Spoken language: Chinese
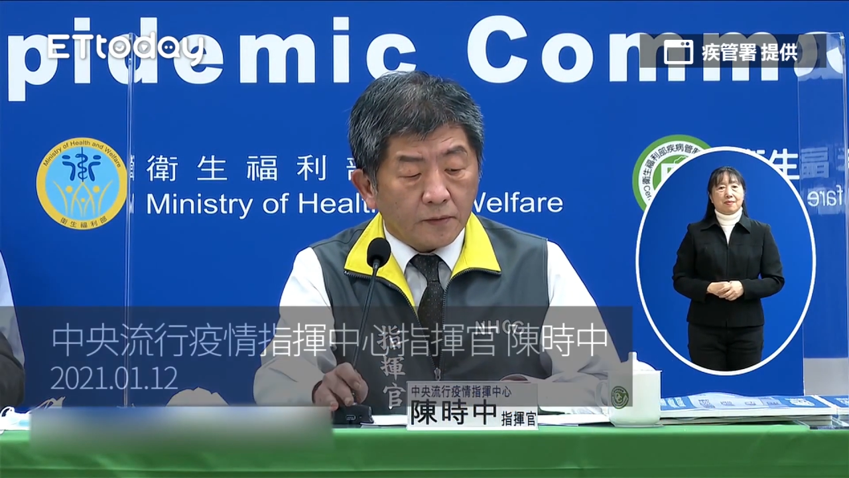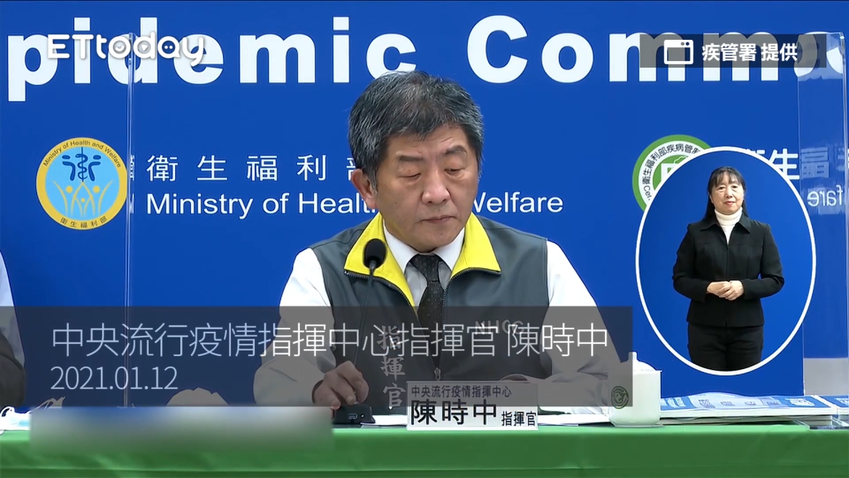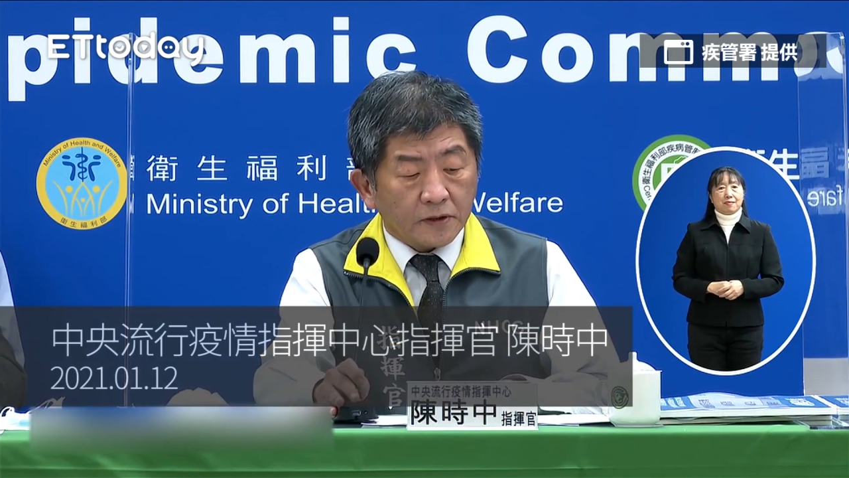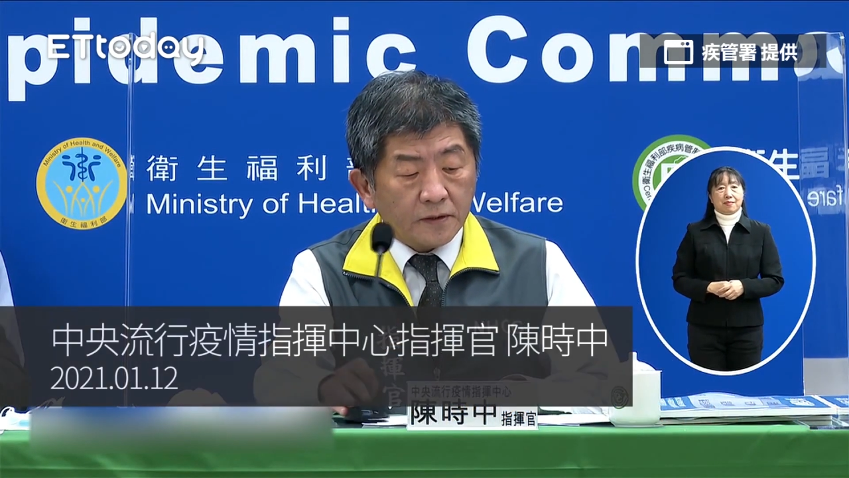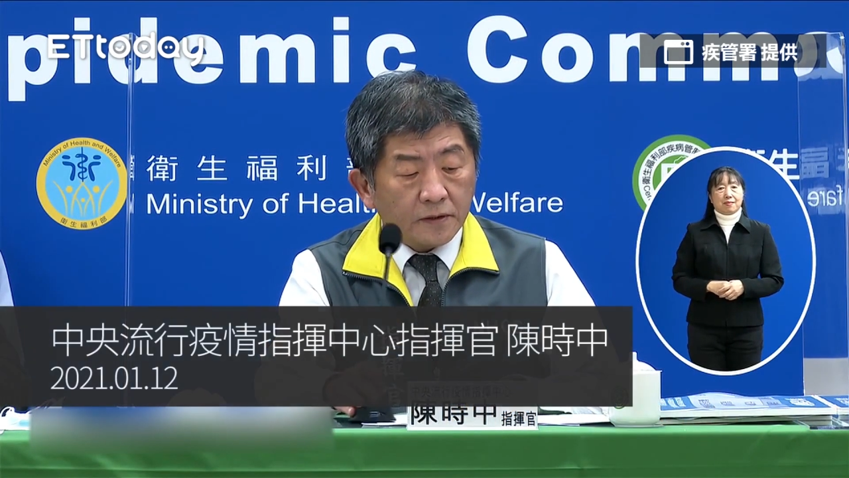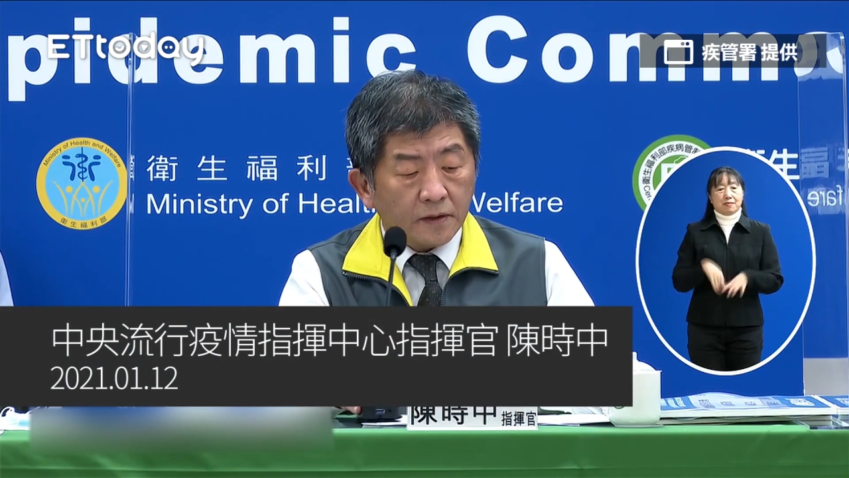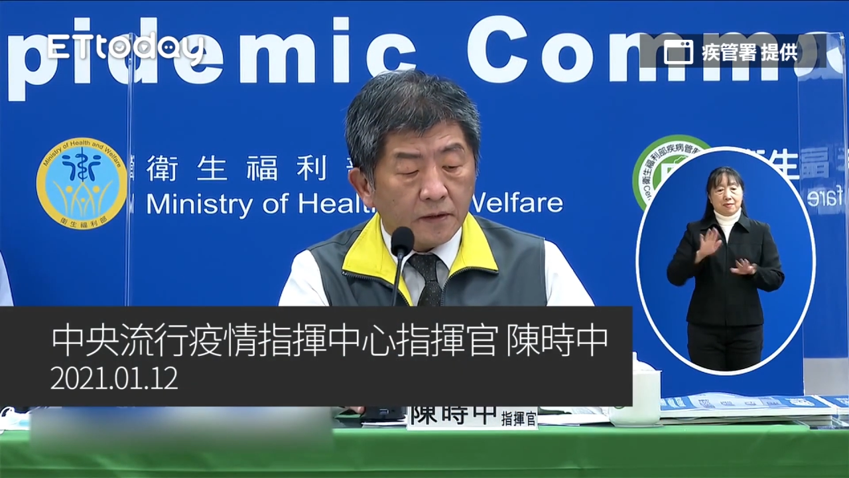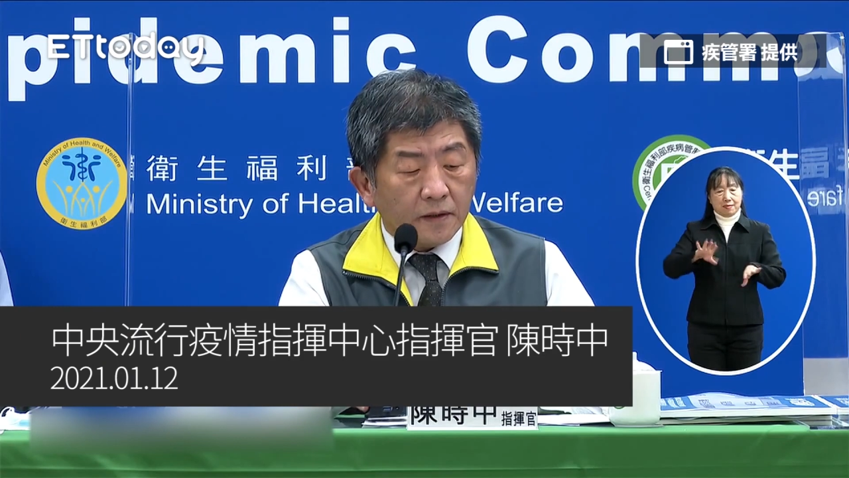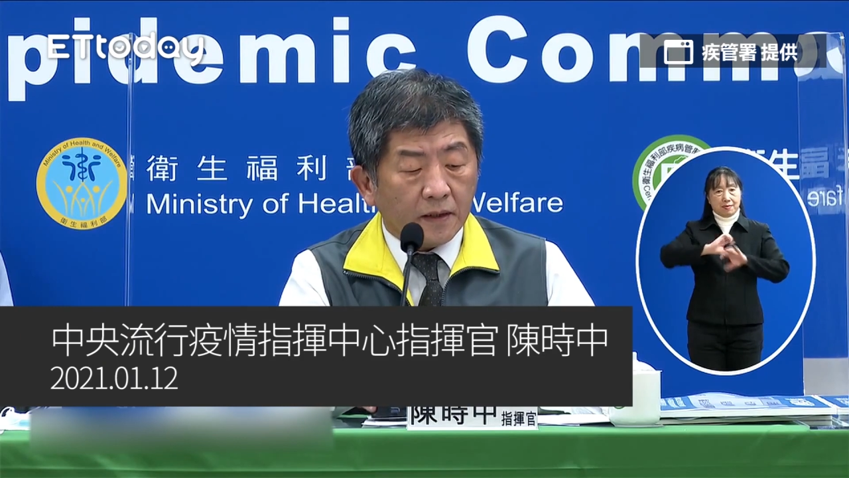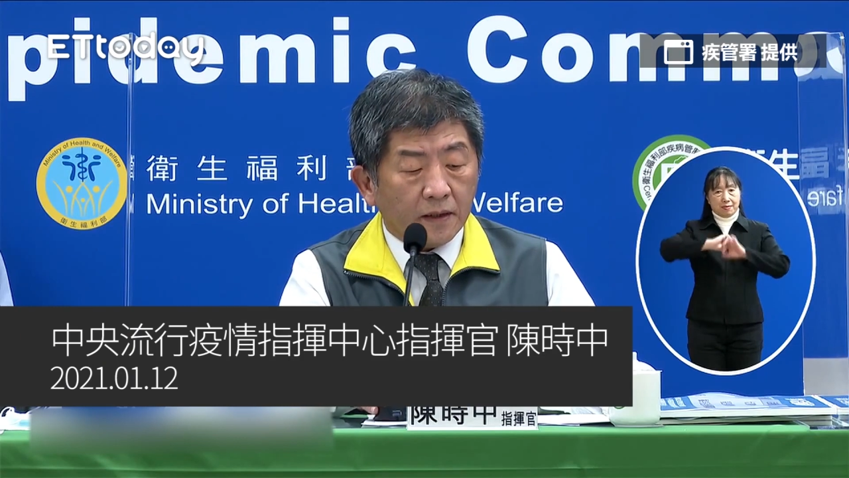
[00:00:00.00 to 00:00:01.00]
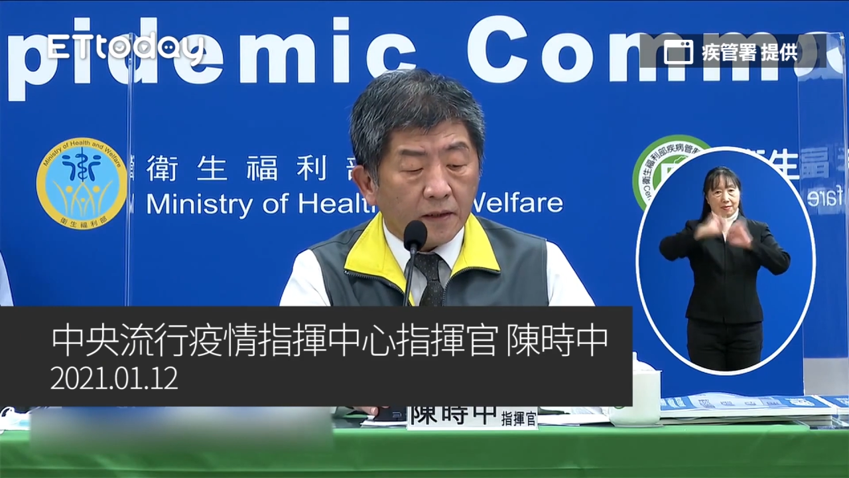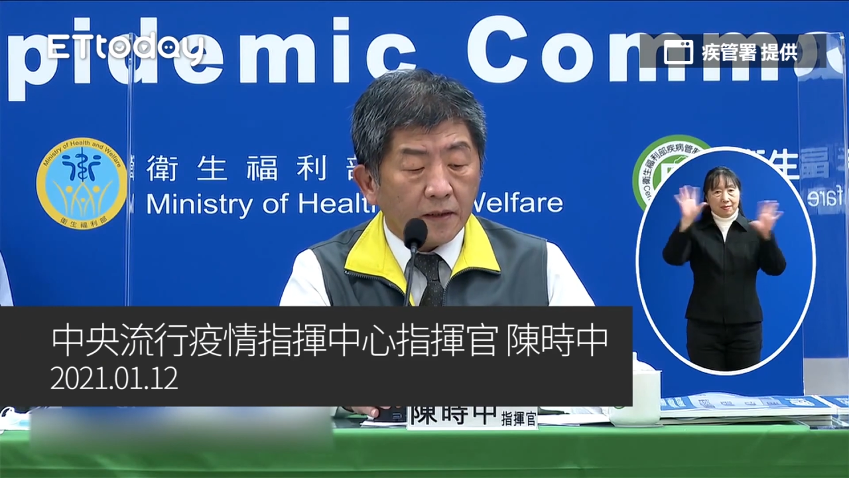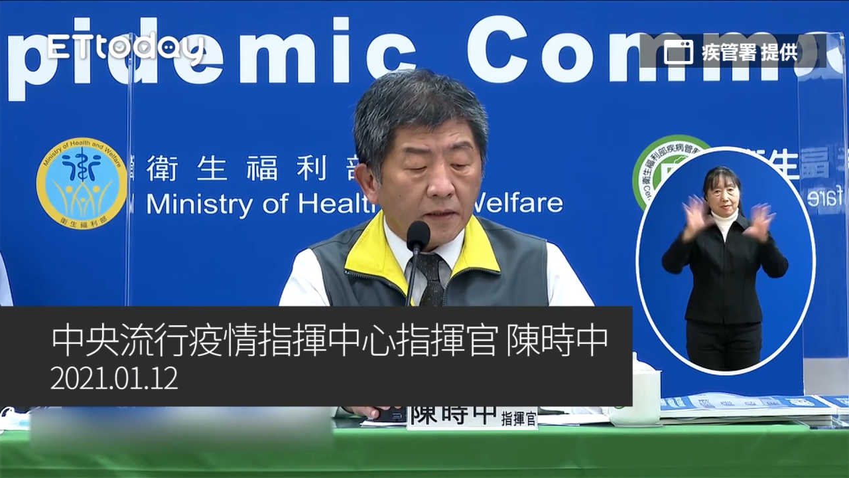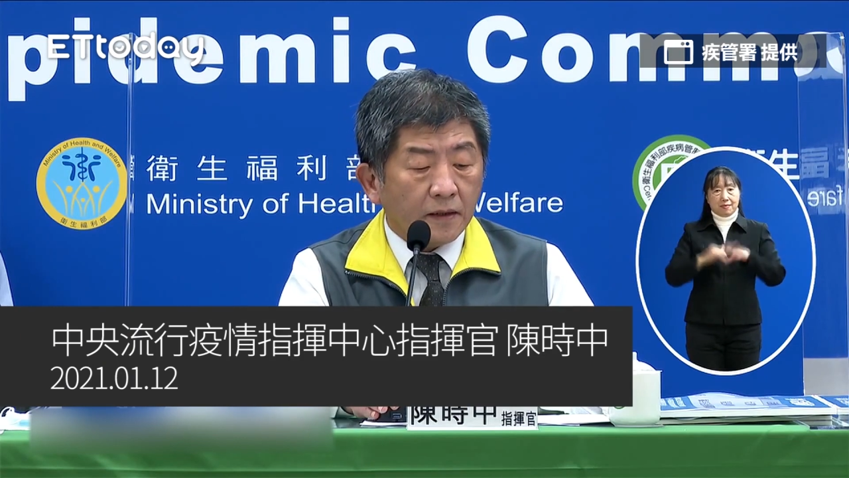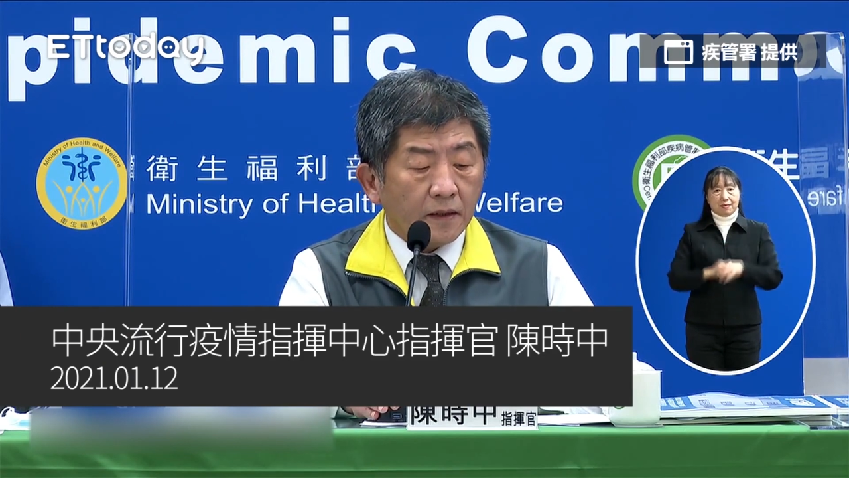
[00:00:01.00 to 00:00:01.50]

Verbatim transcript: 我们新增两例